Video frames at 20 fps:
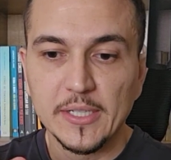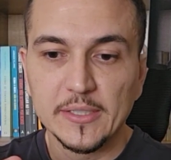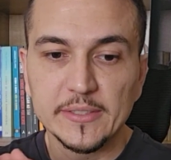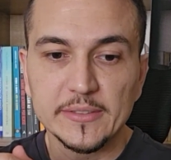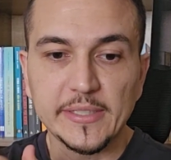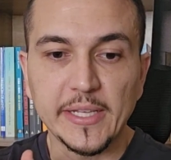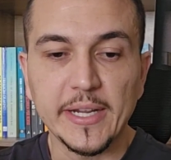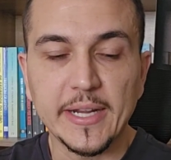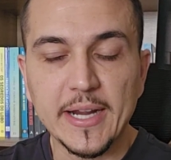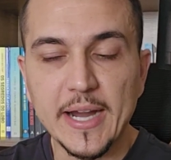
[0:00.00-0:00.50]

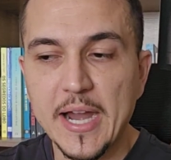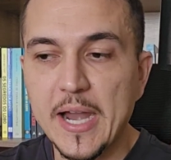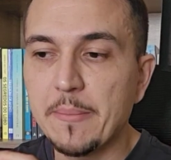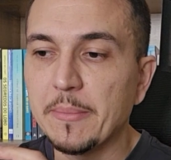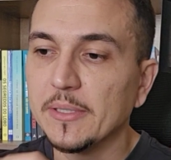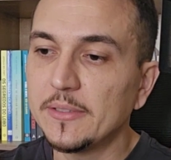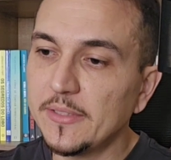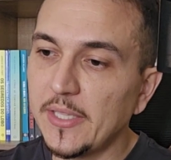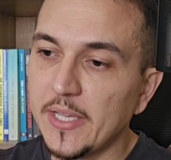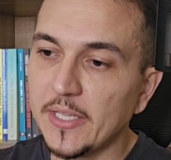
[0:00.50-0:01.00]
Você tem
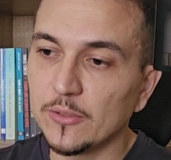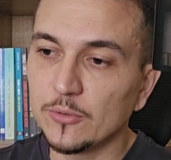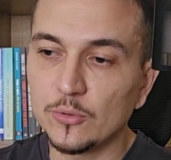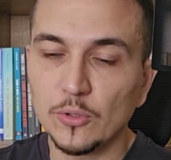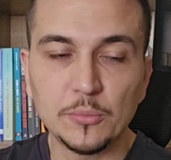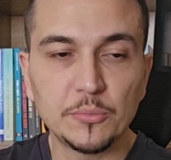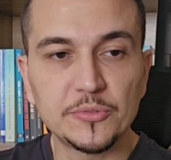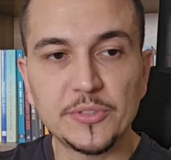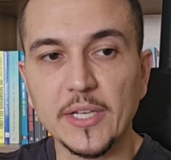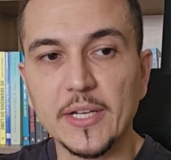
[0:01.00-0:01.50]
karma? Tem.
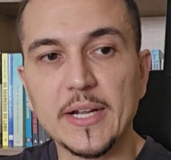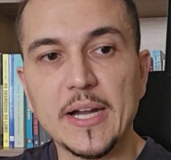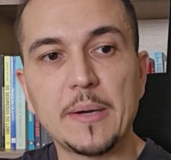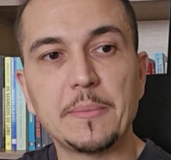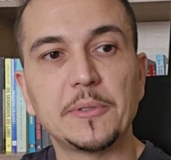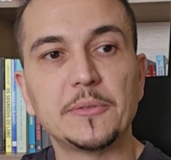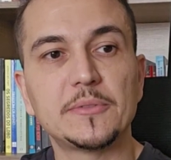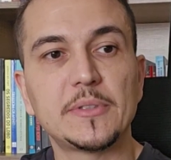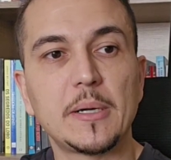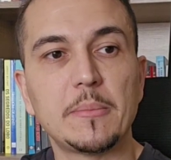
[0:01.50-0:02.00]
Todo mundo tem
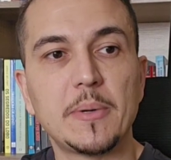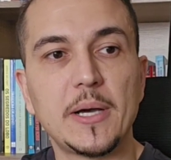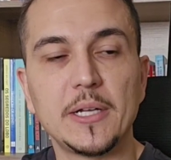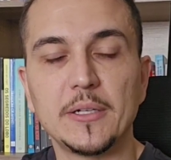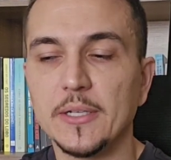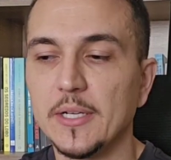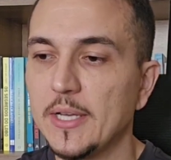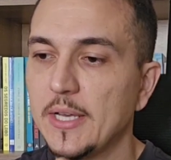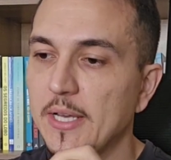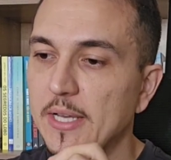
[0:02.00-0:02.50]
karma no trabalho.